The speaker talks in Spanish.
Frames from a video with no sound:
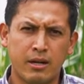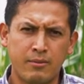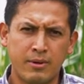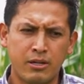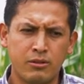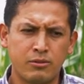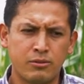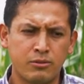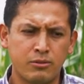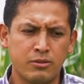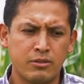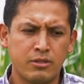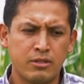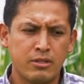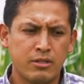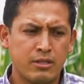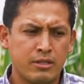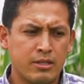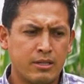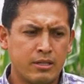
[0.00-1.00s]
trabajo
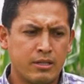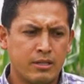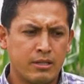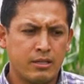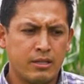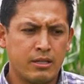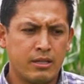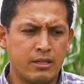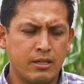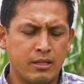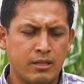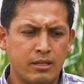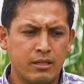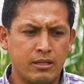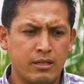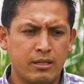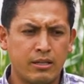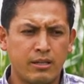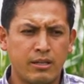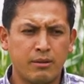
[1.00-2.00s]

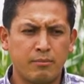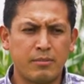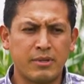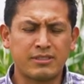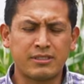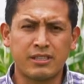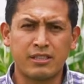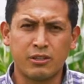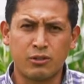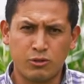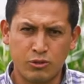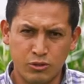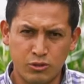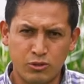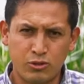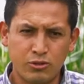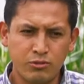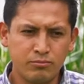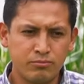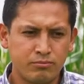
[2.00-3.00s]
en
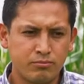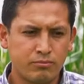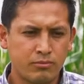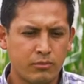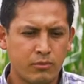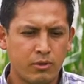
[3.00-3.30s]
Mazatecosco,